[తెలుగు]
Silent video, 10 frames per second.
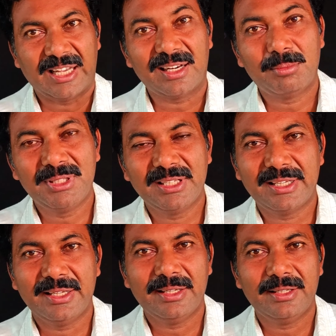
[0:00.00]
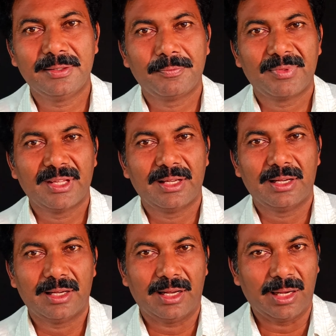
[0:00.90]
చాలామందికి
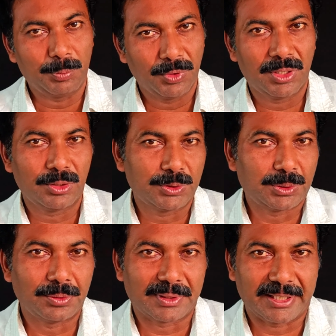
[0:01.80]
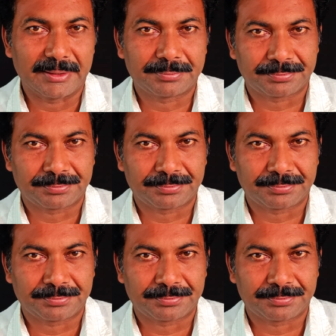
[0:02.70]
అపోహలు వస్తూ ఉంటాయి